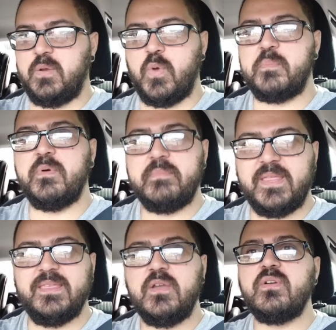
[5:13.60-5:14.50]
cuerpo
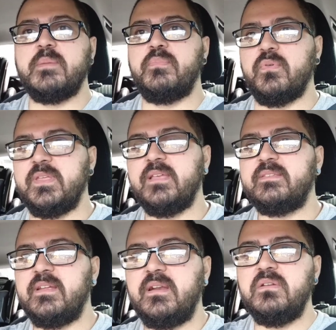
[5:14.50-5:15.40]
me dijo que podía
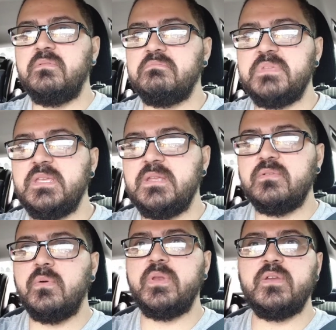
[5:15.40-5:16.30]
hacerlo y
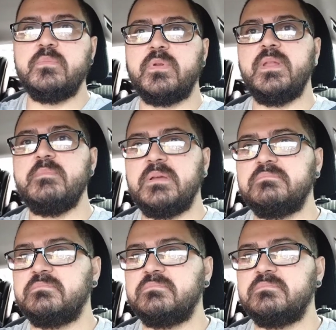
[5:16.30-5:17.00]
no hubo ningún problema.